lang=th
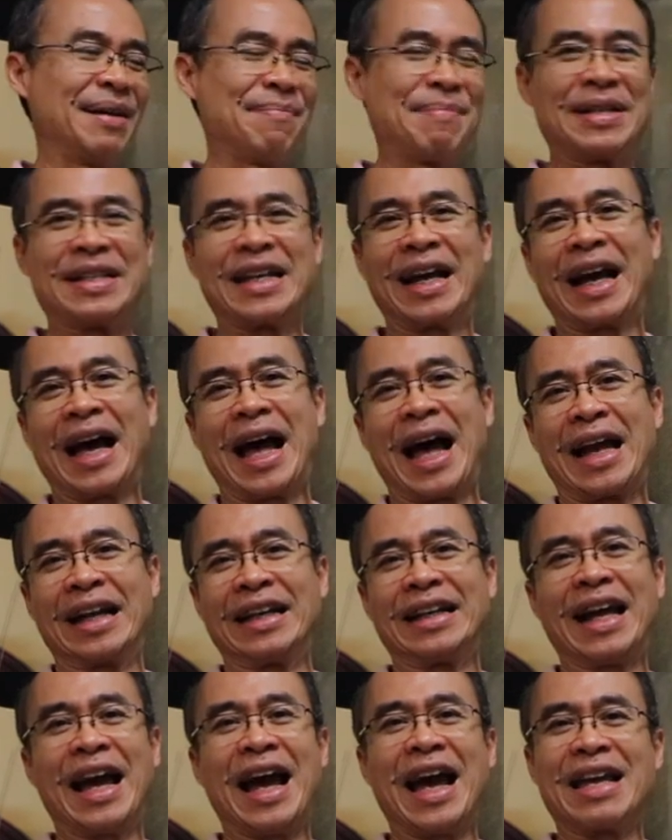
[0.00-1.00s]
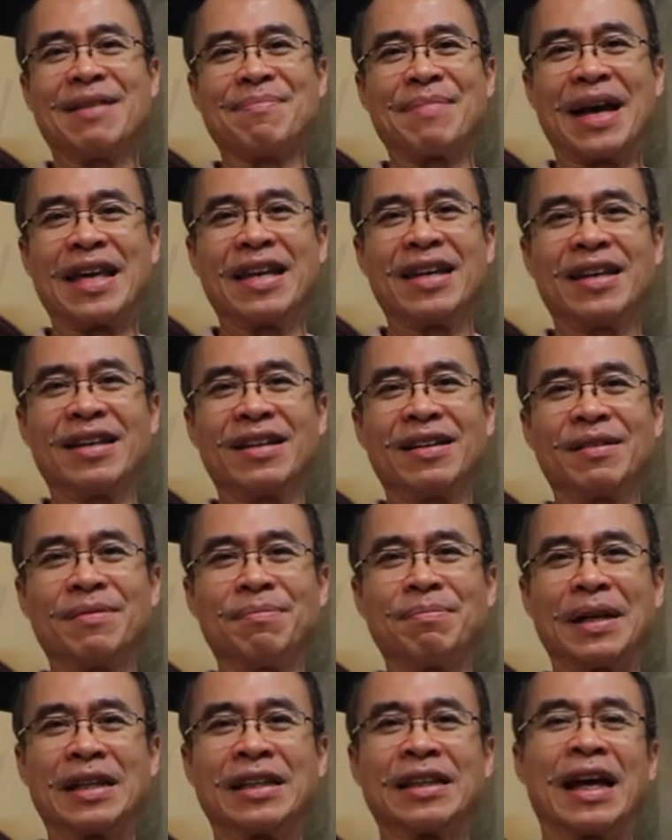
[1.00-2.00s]
มันจะขาดง่ายไหม
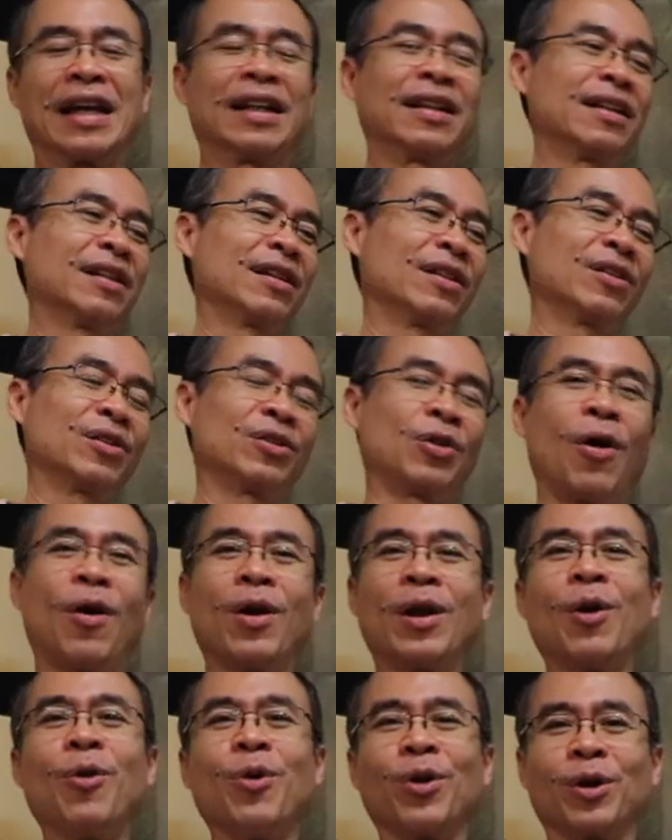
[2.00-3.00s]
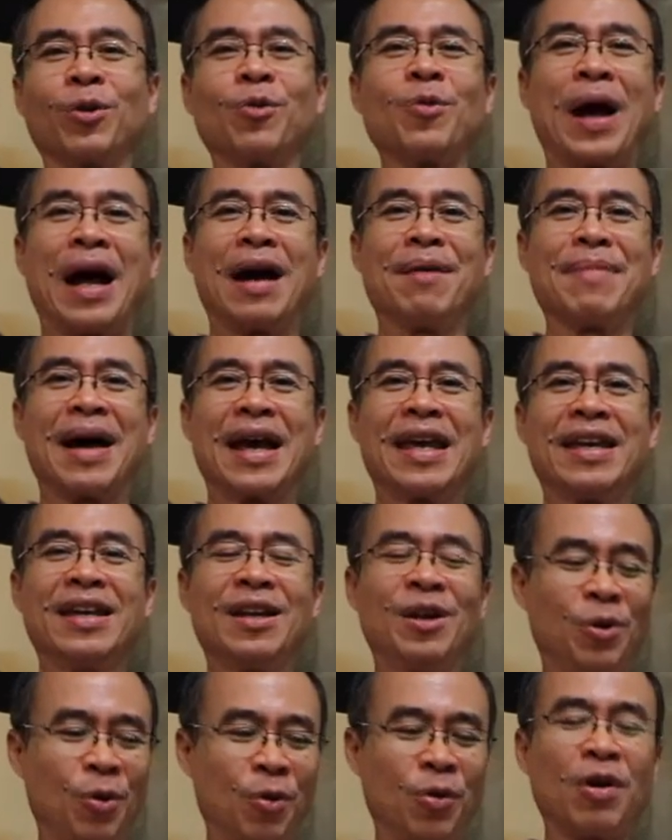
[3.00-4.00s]
มันจะทรหดกว่าไหม
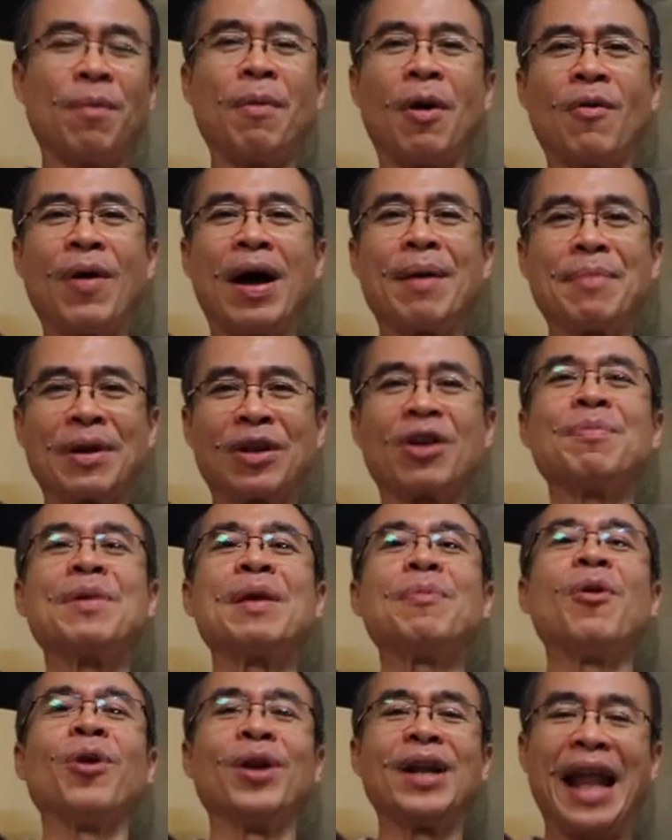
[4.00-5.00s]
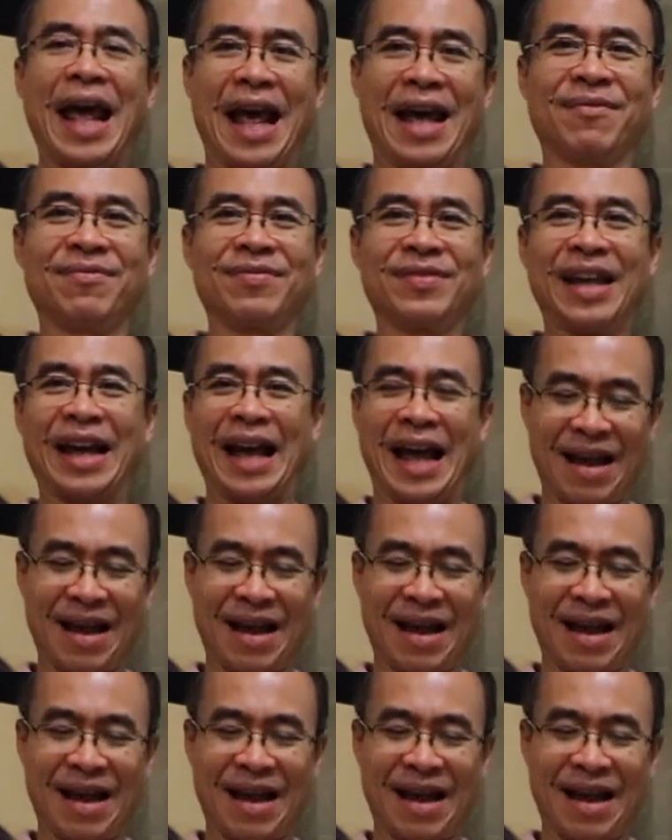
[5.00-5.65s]
ลุงก็บอกว่ามันก็มีผลแหละนะค